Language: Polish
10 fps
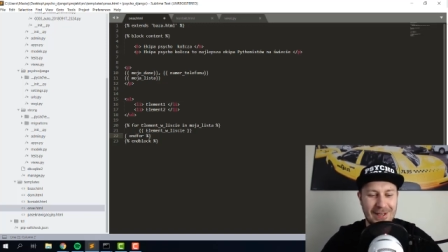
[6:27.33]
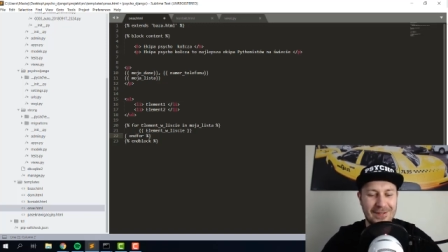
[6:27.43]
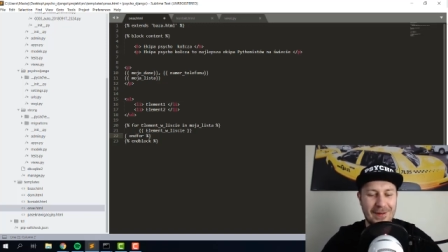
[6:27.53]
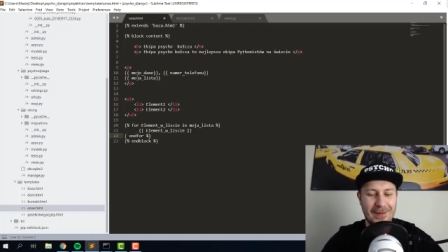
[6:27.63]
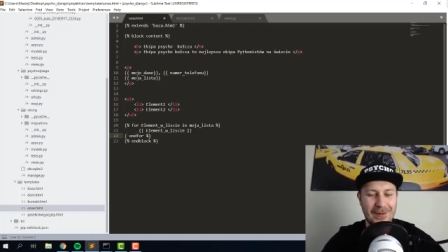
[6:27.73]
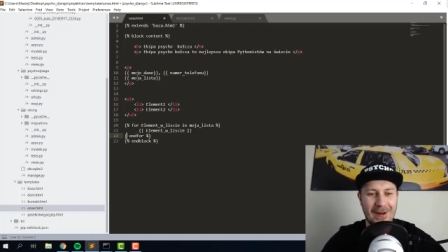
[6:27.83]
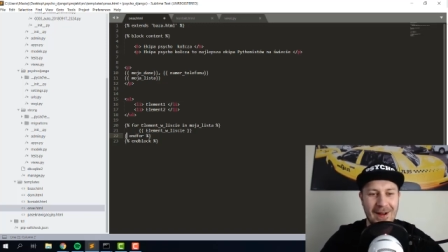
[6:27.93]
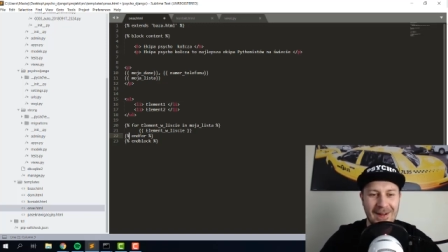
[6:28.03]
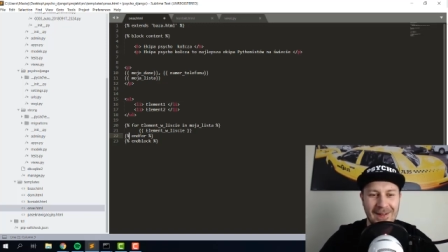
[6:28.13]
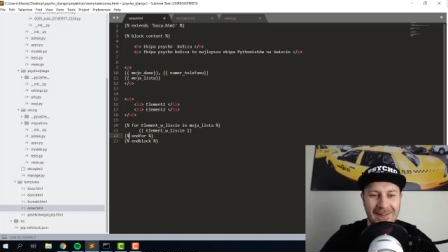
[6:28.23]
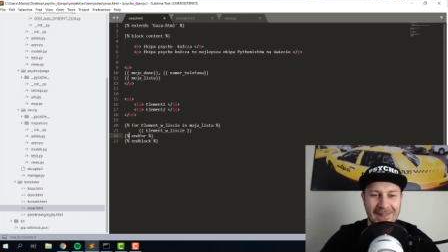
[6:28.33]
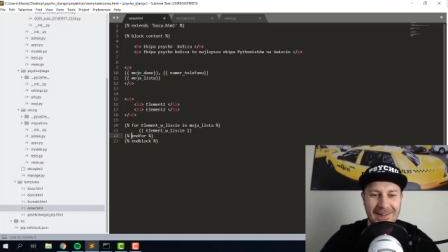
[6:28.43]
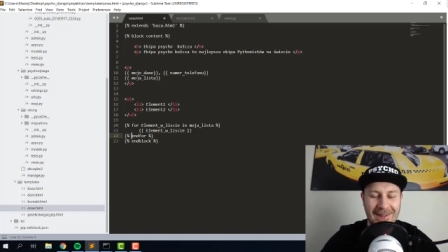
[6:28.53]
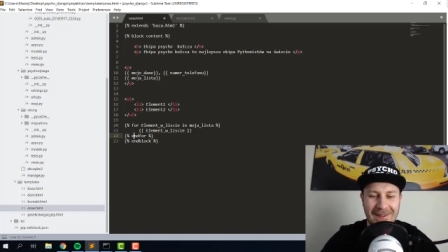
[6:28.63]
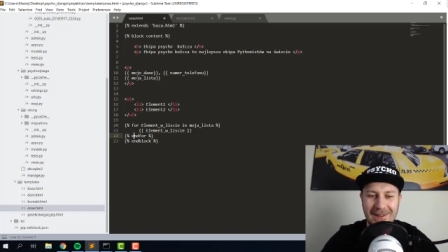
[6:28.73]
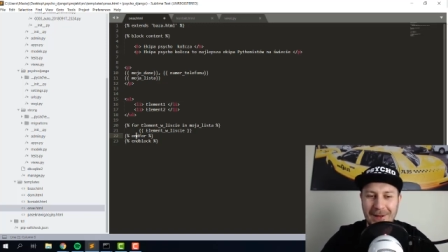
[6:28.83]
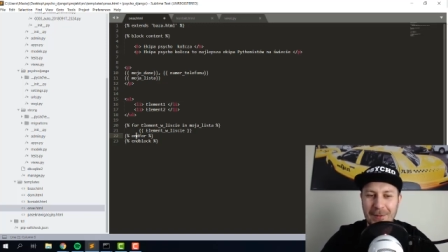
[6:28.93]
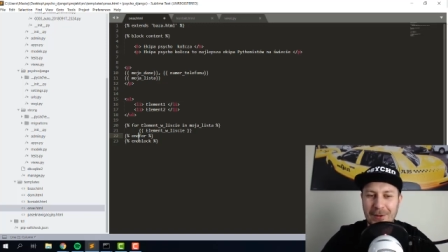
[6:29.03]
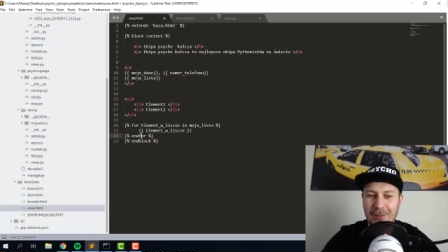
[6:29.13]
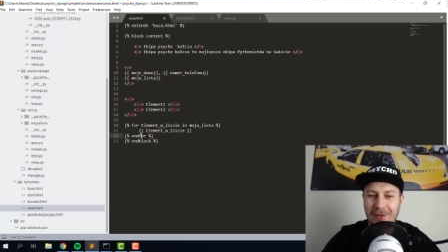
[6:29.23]
Przerwa była i, i tak
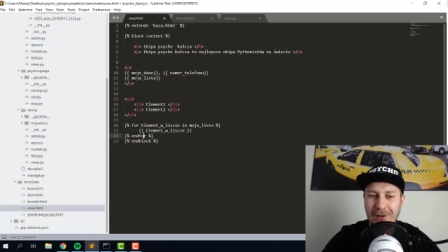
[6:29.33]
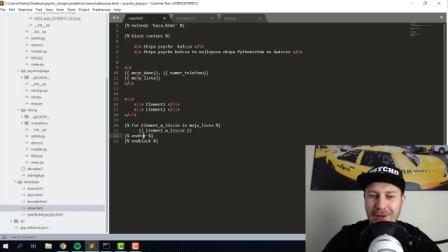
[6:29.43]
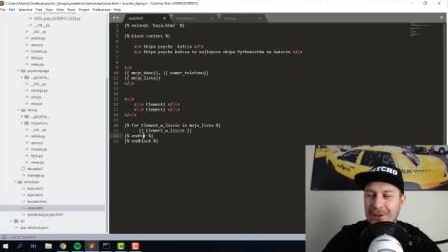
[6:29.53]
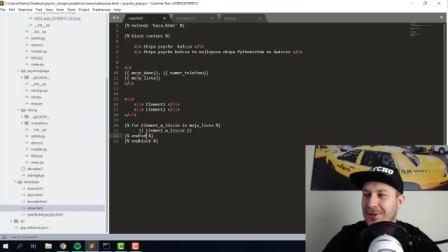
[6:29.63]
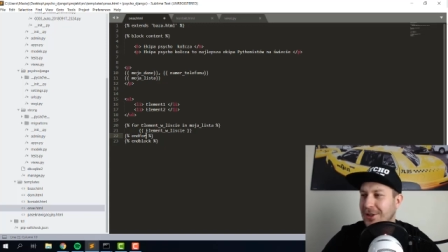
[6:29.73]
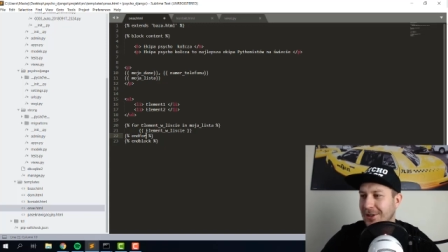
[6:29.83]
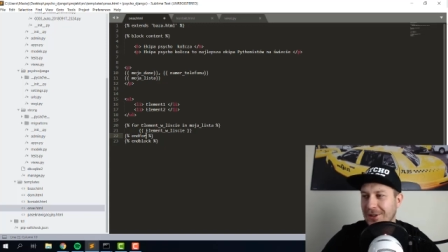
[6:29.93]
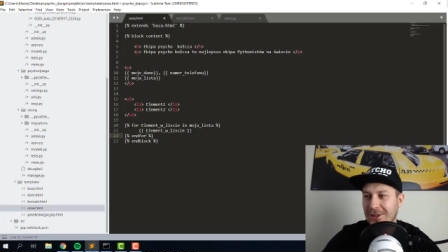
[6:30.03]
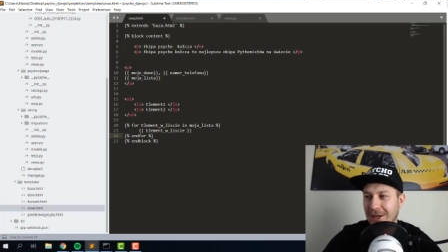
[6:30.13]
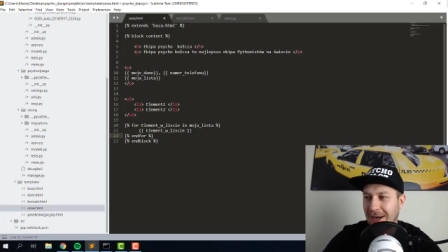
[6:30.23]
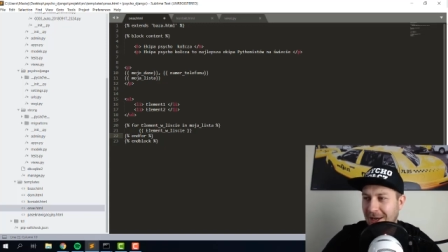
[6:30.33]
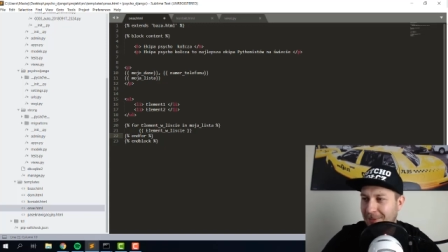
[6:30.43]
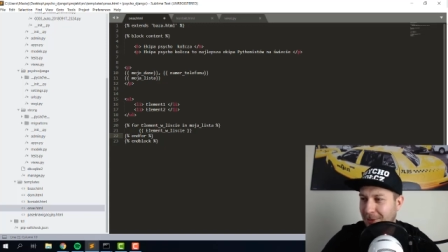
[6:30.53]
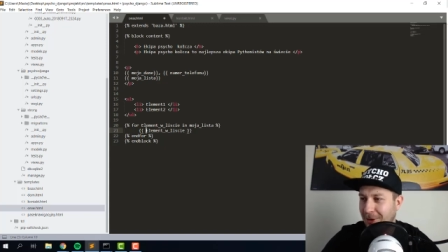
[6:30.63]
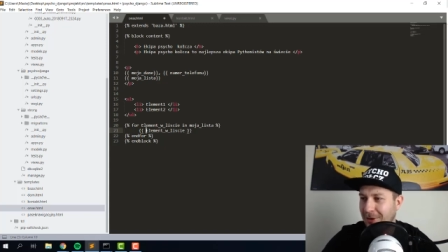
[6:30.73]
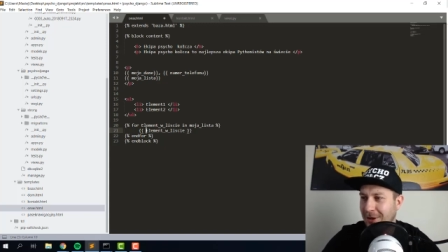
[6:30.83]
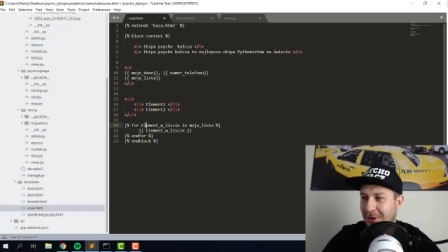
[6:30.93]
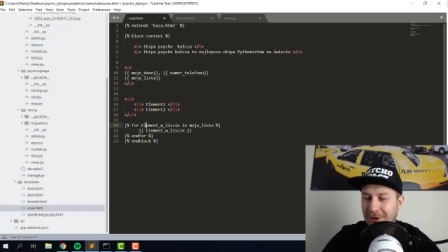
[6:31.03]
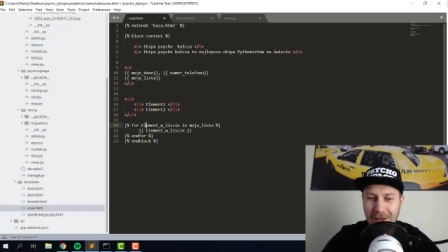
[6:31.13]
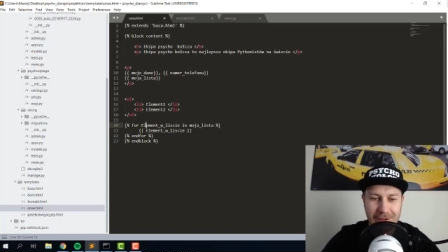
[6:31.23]
mi to powoli idzie, idzie, ale spokojnie,
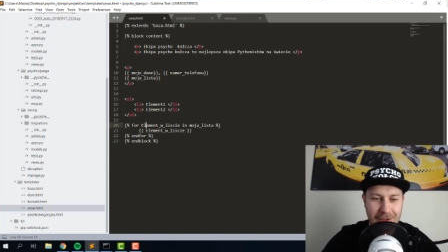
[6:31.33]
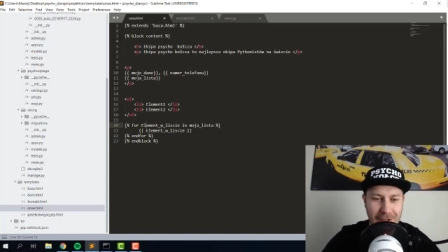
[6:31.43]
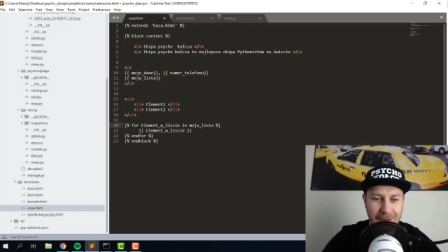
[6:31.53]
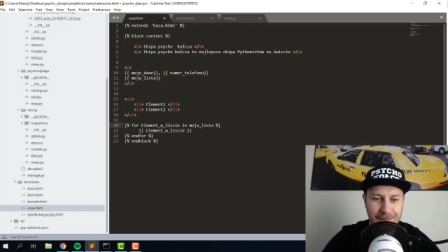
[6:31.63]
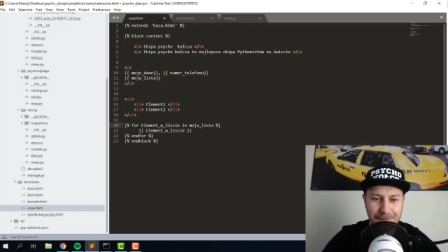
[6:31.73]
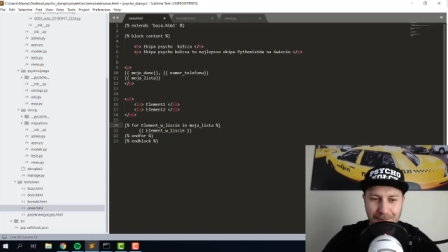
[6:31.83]
rozkręcę się.